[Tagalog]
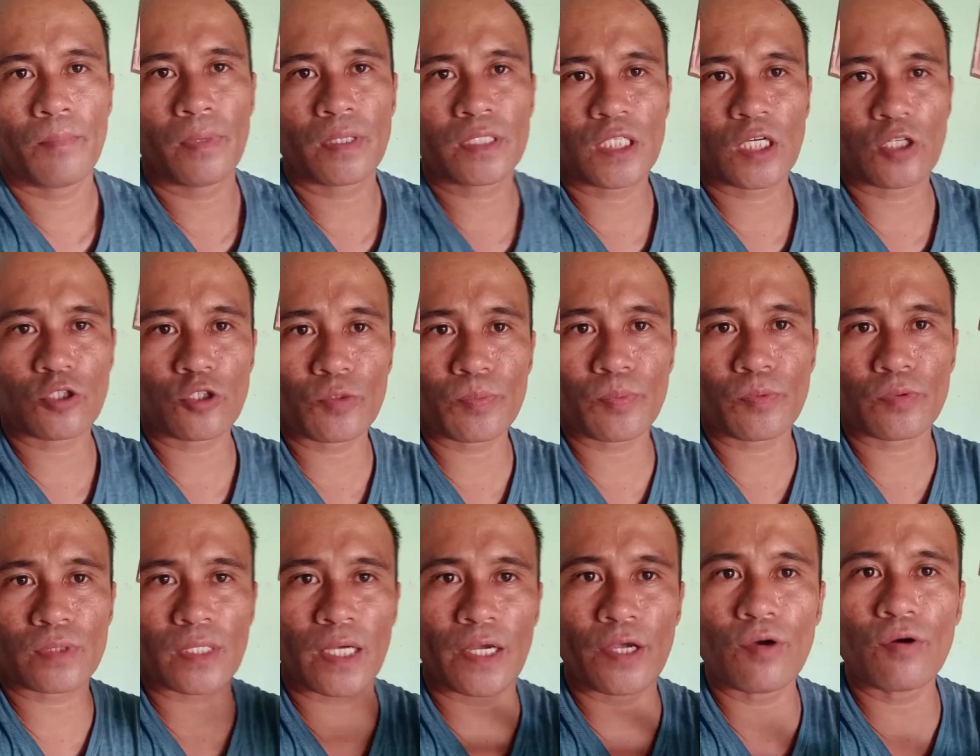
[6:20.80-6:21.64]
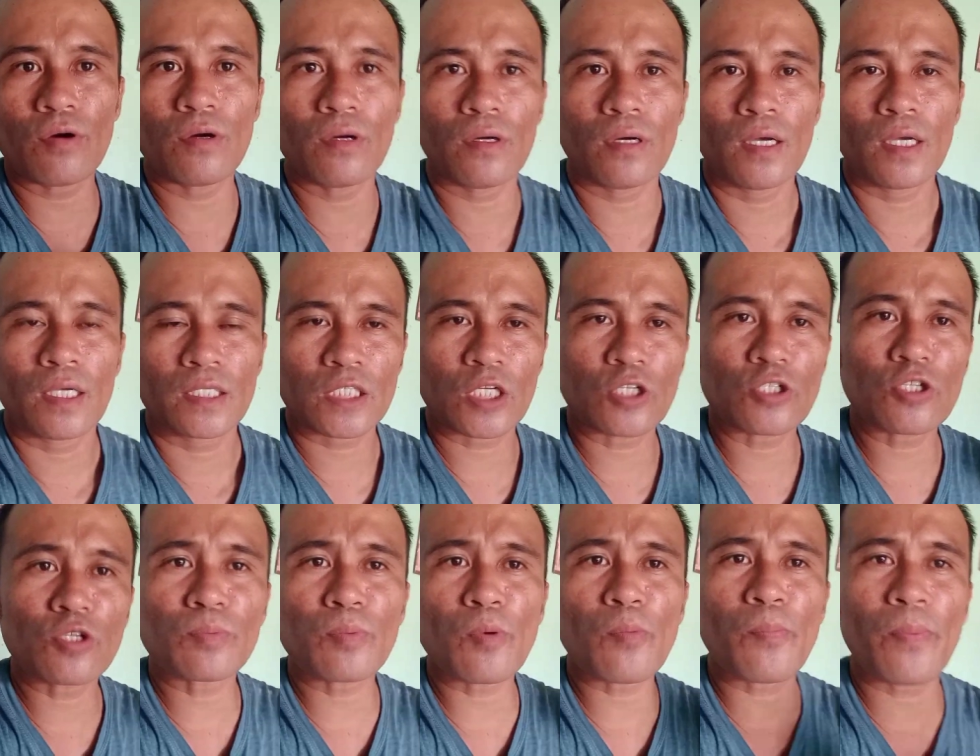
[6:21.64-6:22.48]
Mag shoutout po tayo.
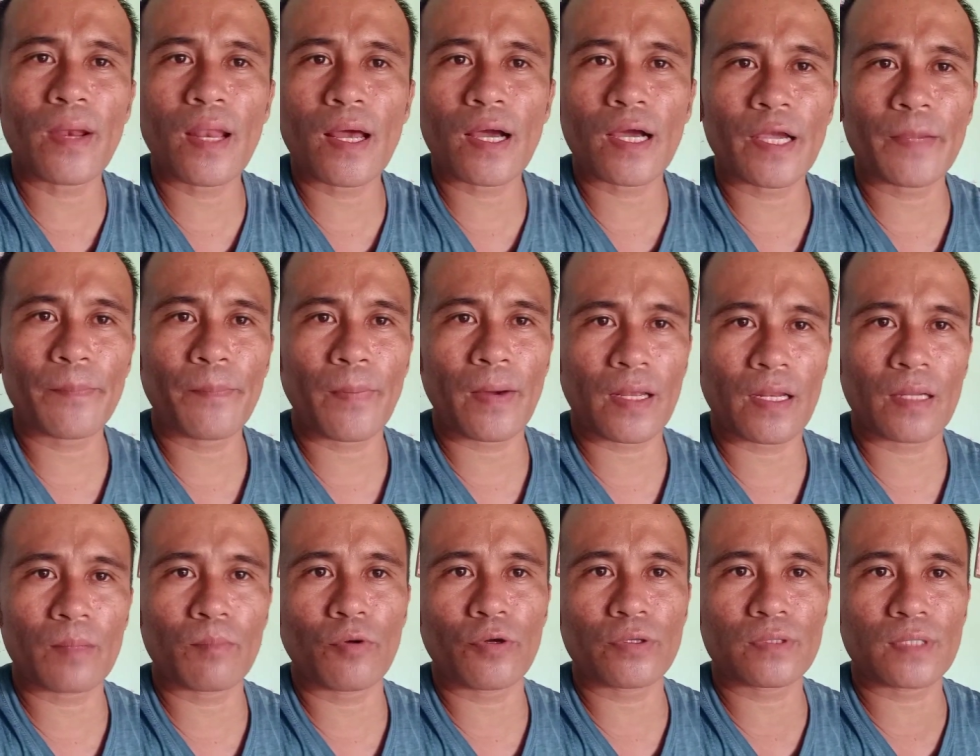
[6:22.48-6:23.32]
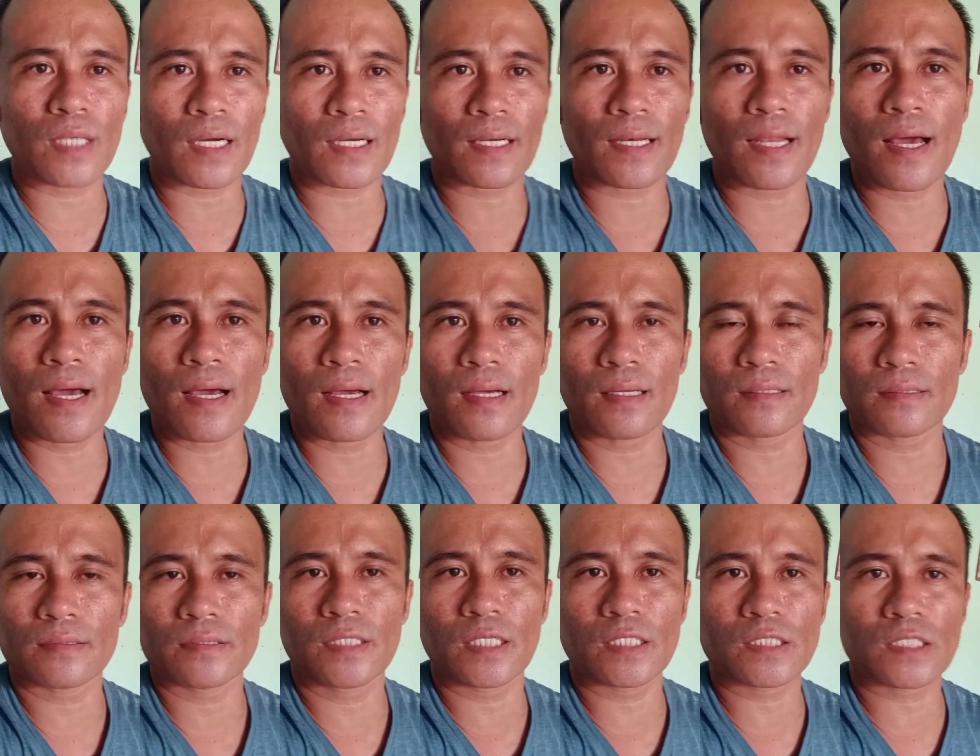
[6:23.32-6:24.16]
Shoutout po pala kay parang Boy Takla
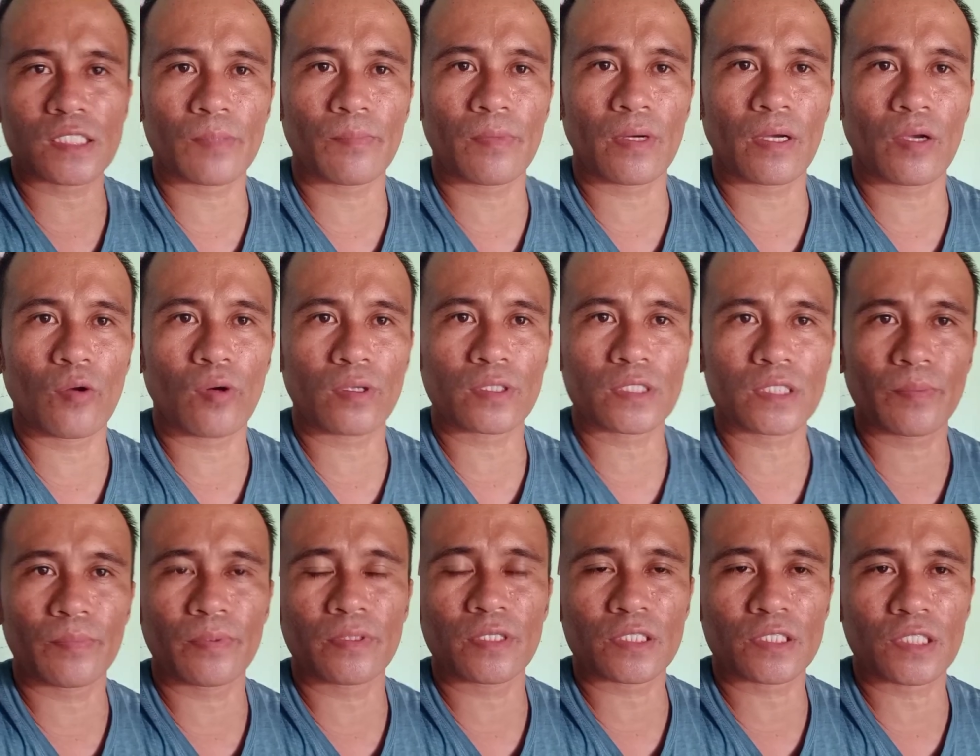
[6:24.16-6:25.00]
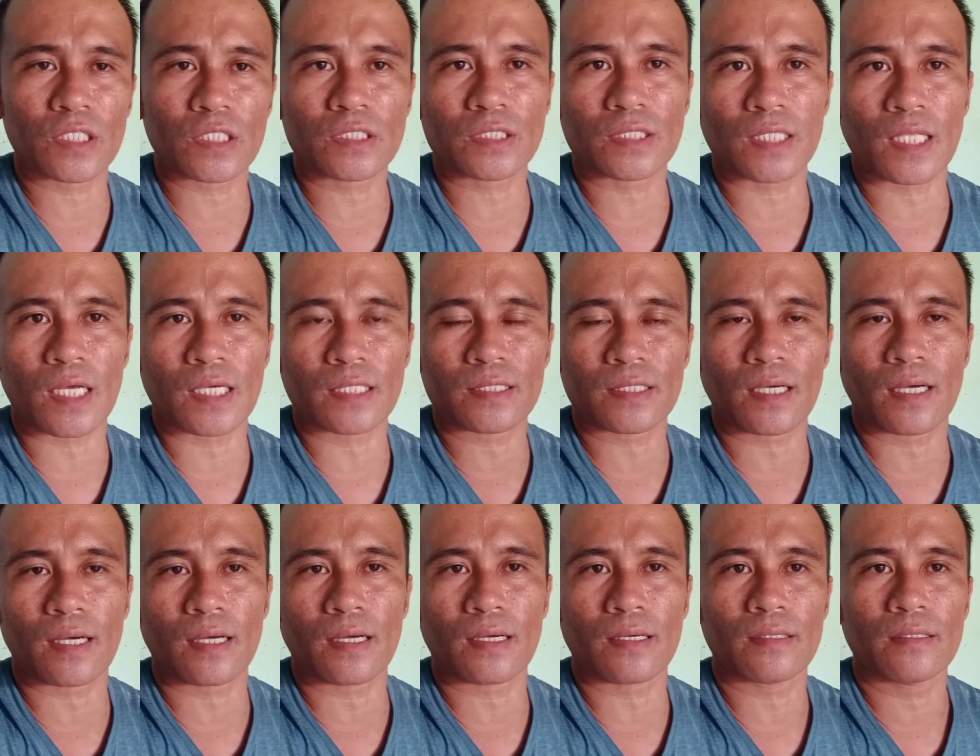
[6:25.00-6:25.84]
dyan sa may 176
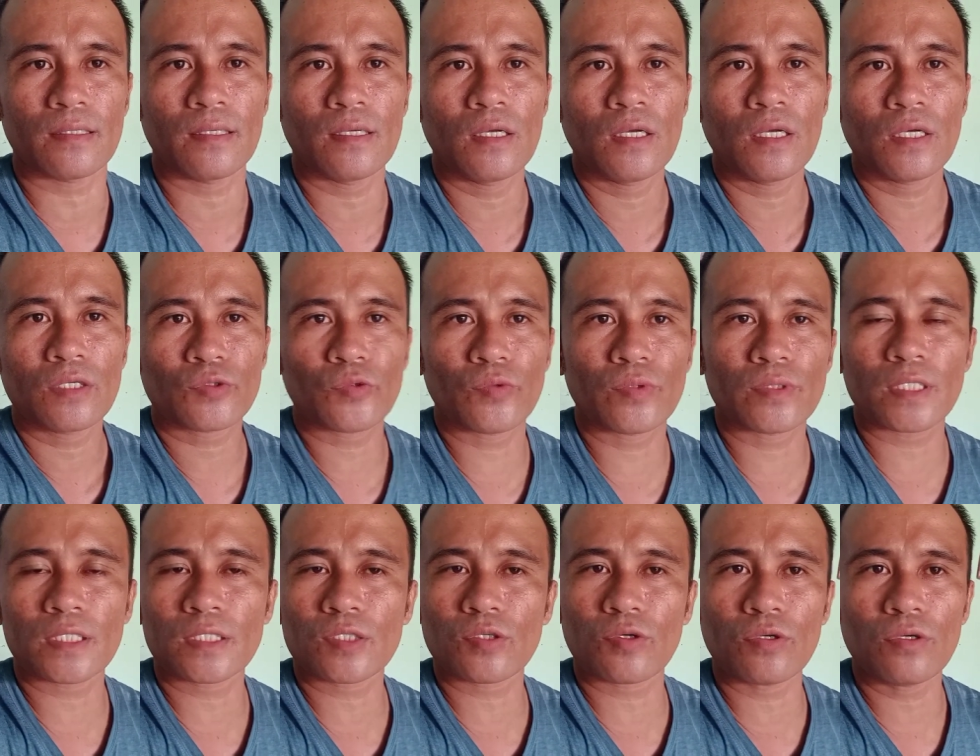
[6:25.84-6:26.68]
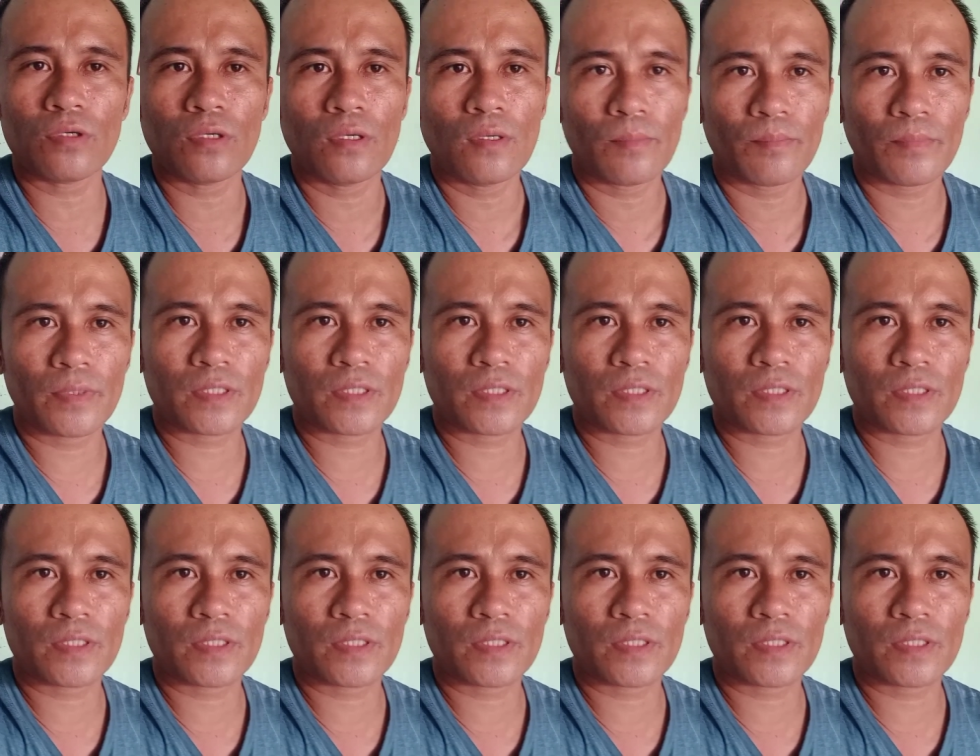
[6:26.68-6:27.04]
lata 22.